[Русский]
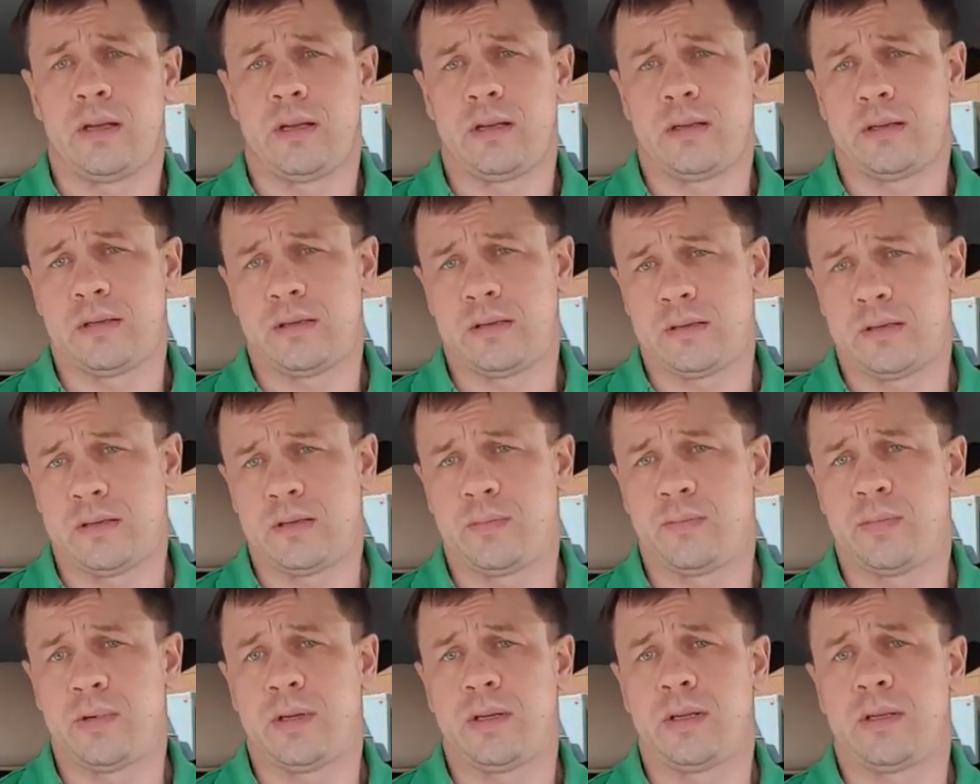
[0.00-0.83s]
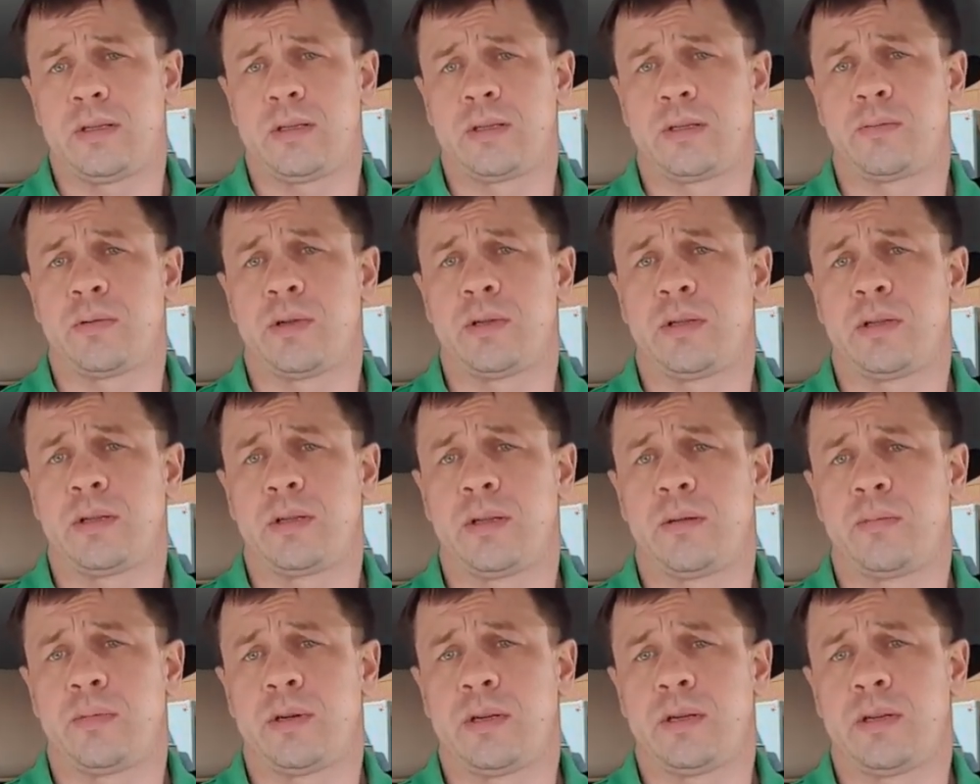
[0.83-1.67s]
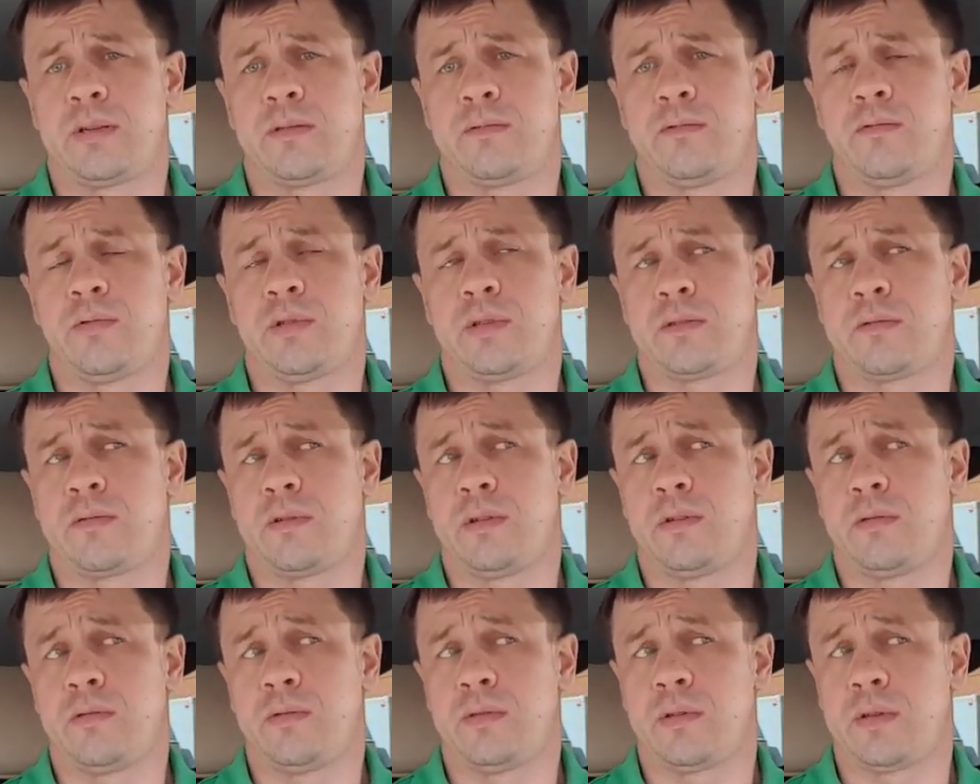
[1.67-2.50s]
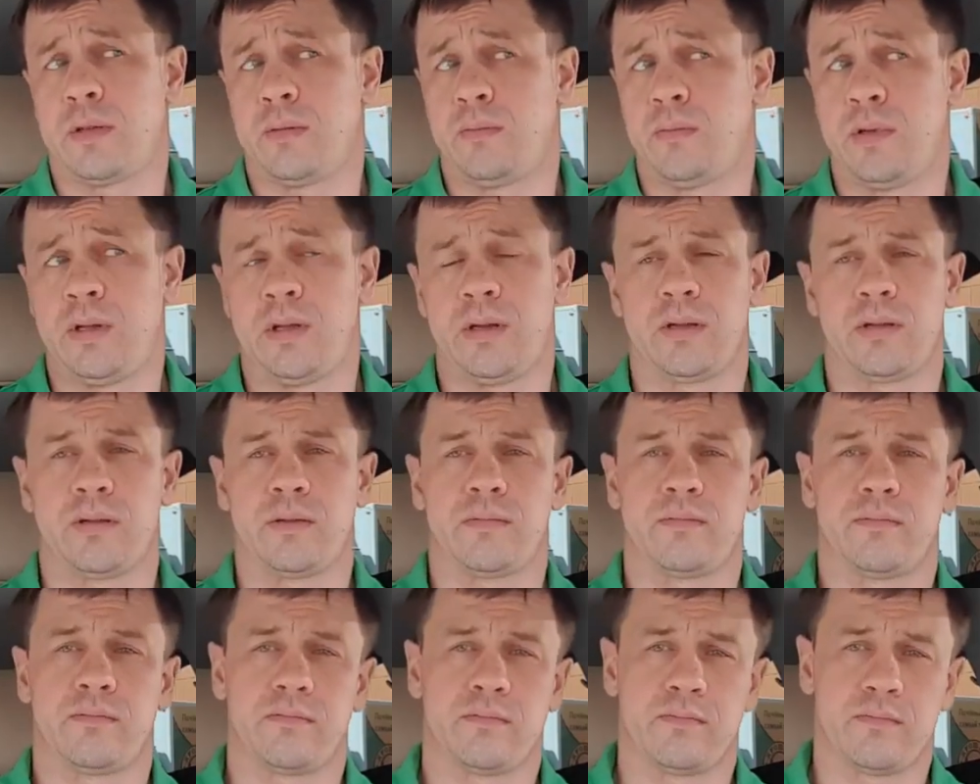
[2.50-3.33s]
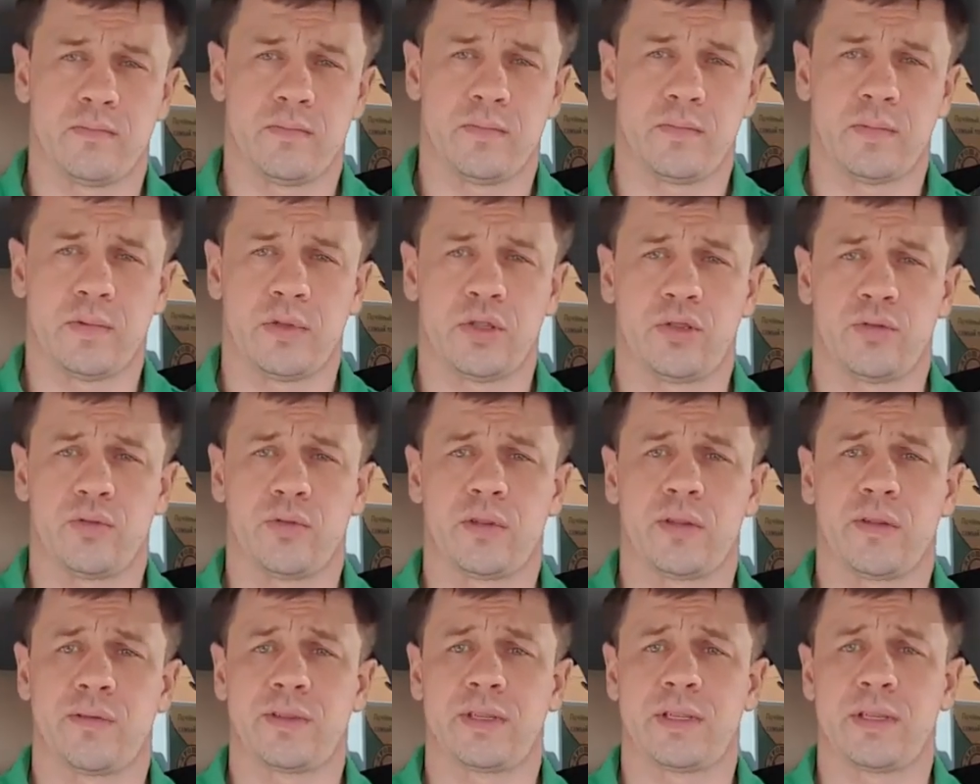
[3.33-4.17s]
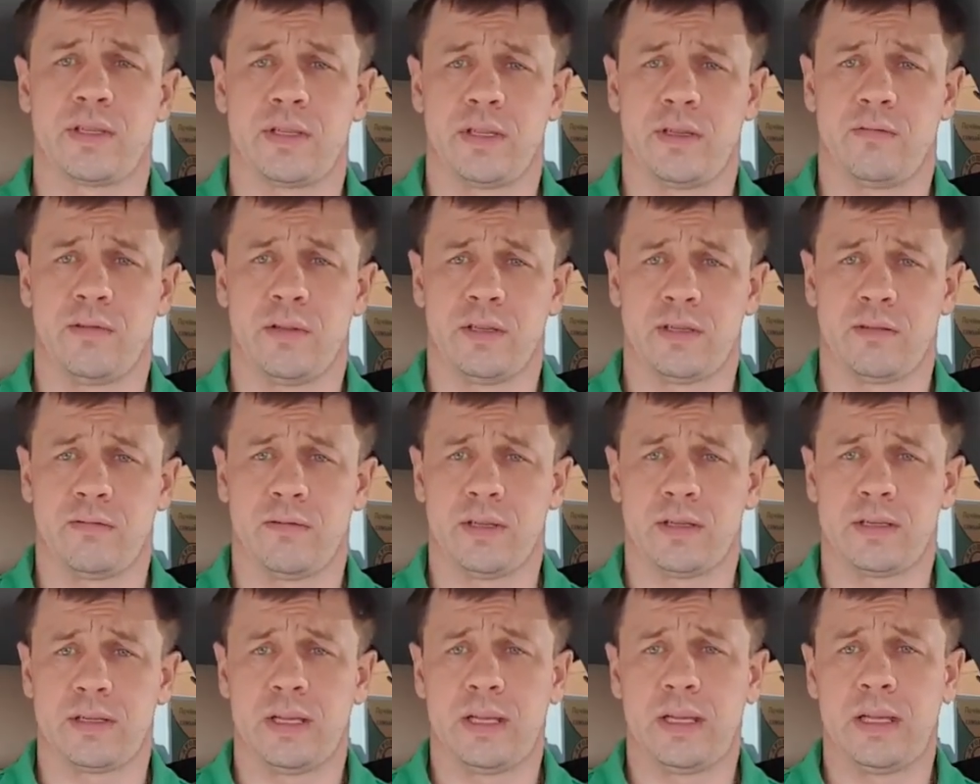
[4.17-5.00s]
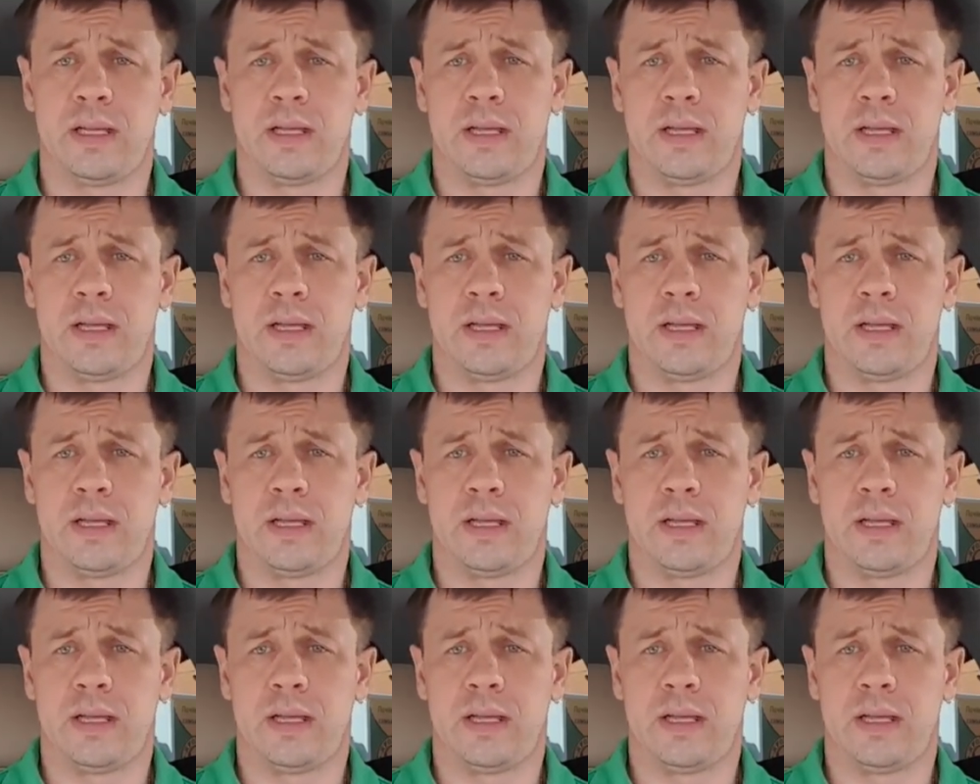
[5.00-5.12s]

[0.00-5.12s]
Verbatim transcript: а, теперь есть исполнительное производство, и он намерен что-то взыскивать с вас.